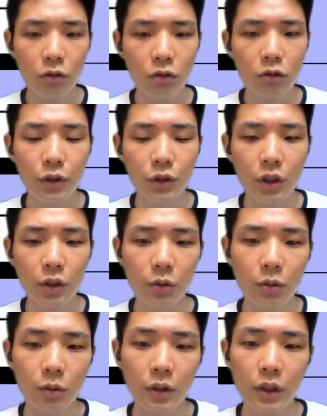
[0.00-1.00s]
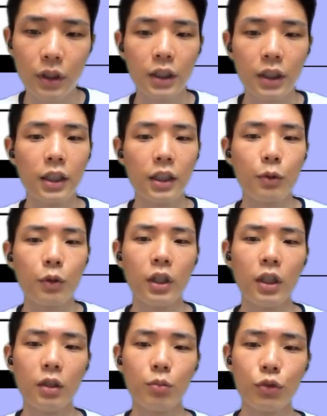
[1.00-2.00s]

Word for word: 두 번째로 재대입과